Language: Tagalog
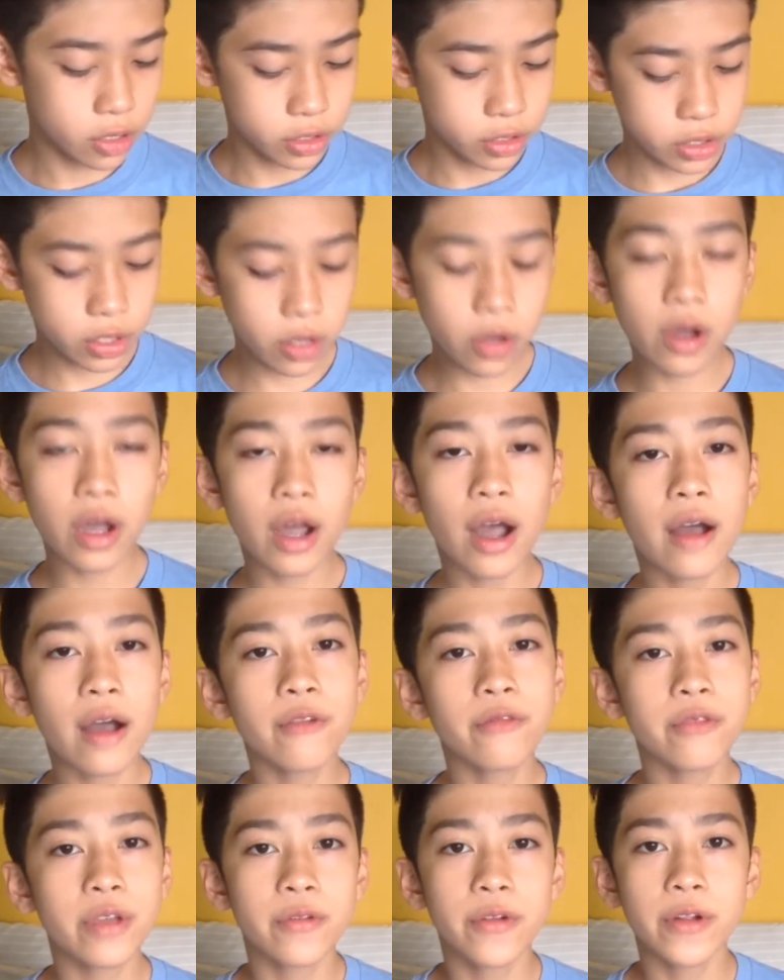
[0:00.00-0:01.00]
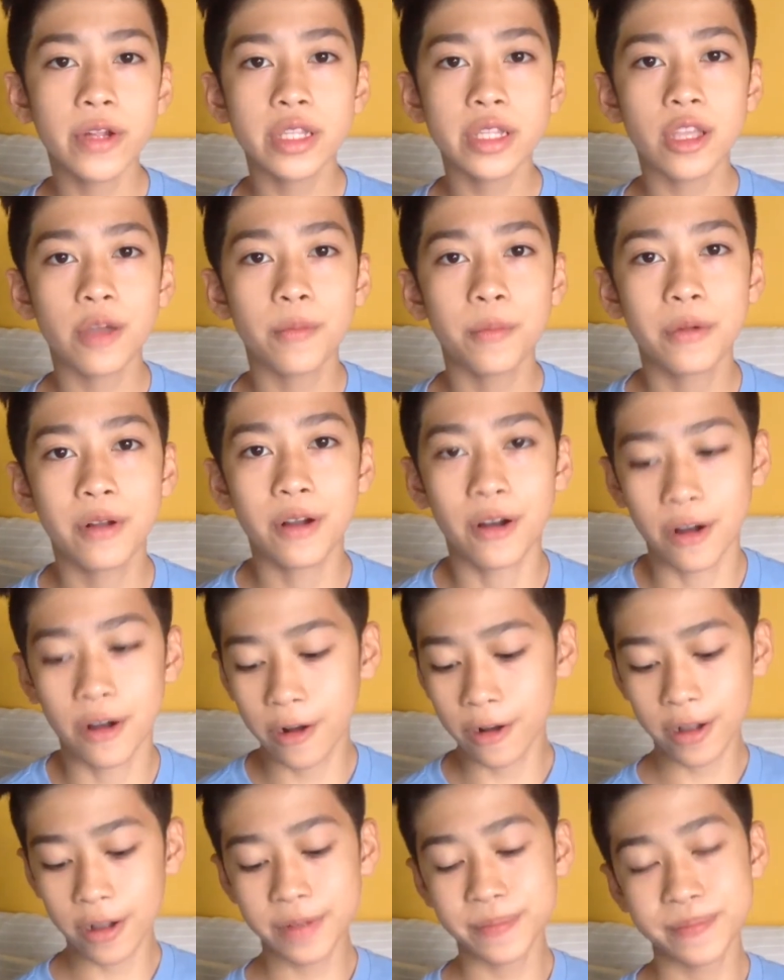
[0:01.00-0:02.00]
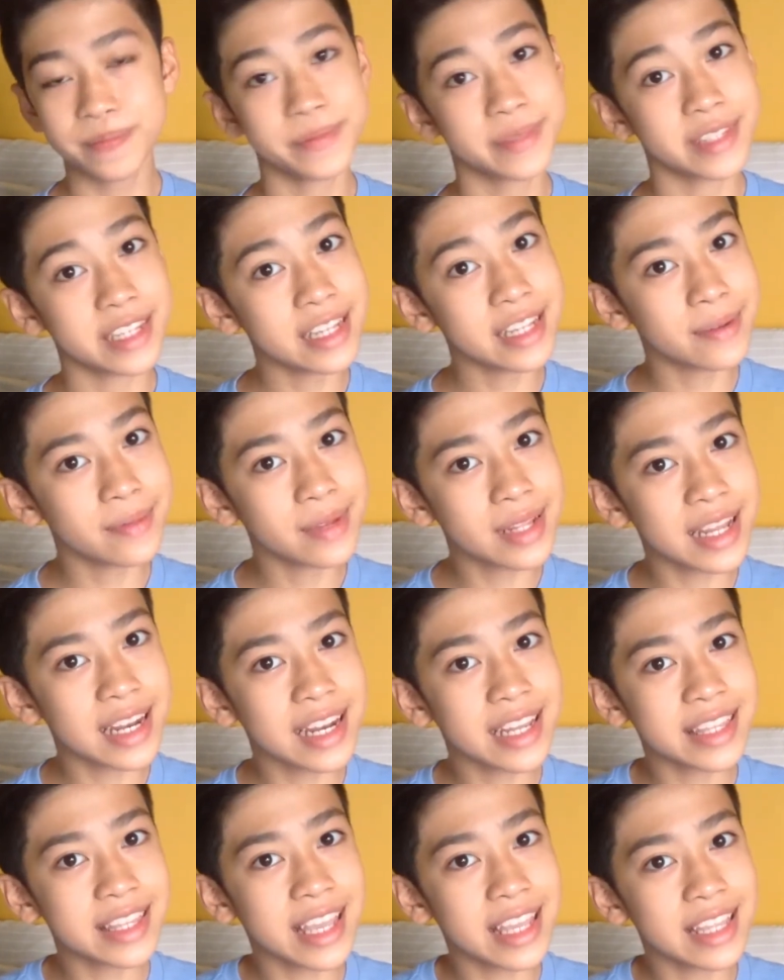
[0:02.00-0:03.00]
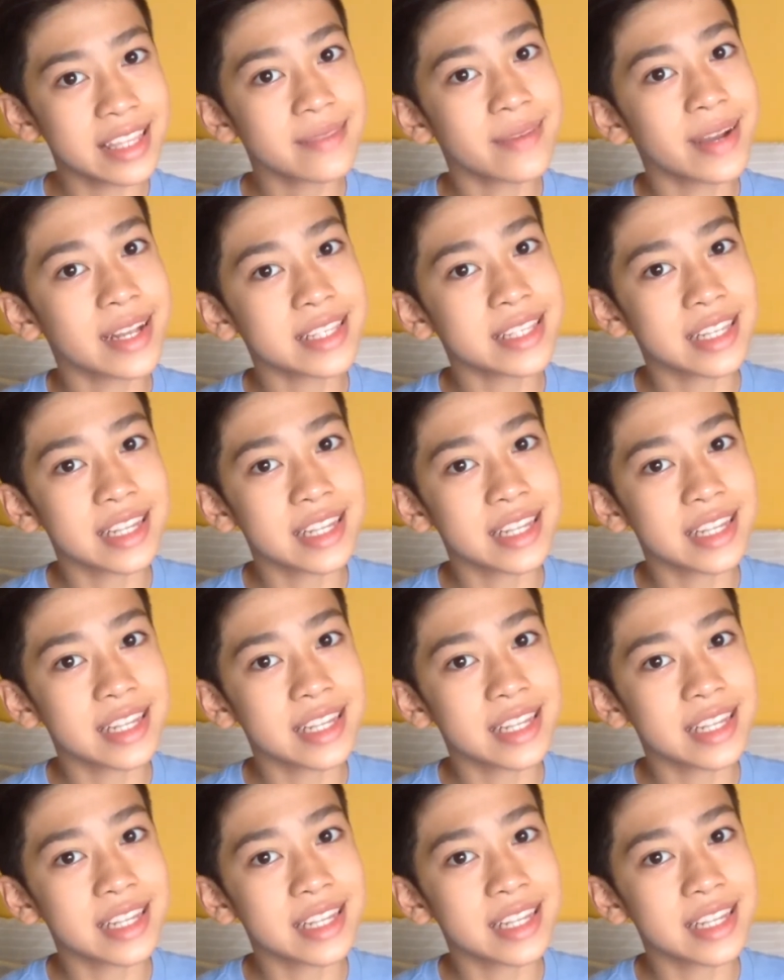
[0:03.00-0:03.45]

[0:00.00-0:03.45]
So, ang favorite top ko, hindi naman halata, di ba?